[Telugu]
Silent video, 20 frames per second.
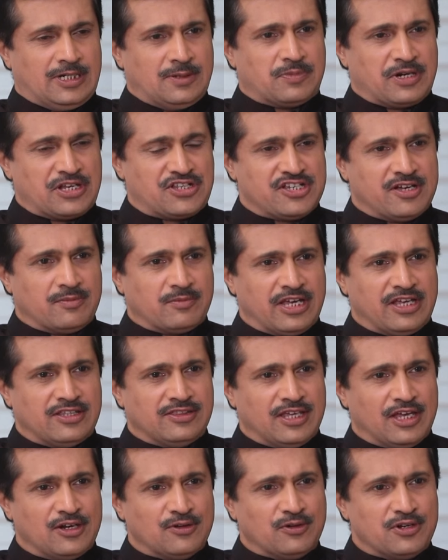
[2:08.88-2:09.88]
అంటే
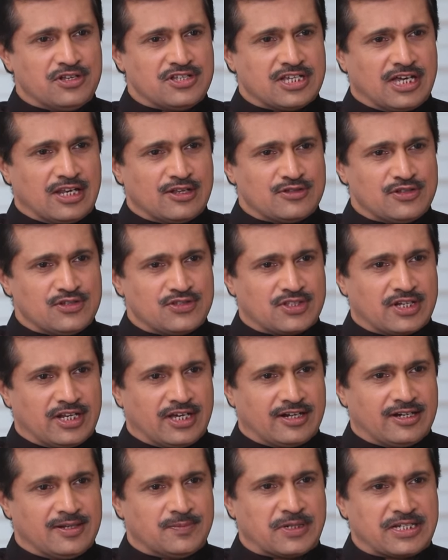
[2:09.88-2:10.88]
ప్రత్యామ్నాయం దేని గురించి
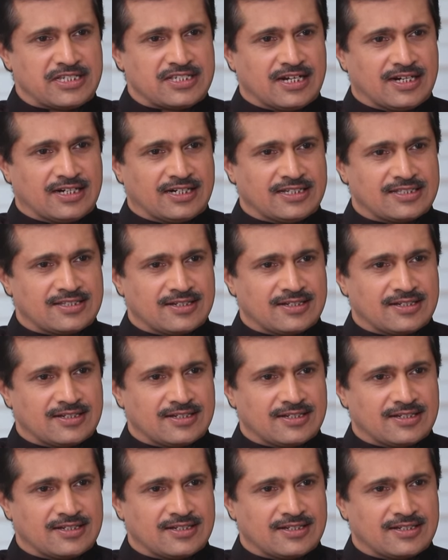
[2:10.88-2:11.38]
ఆలోచిస్తున్నారు ప్రజలు అక్కడ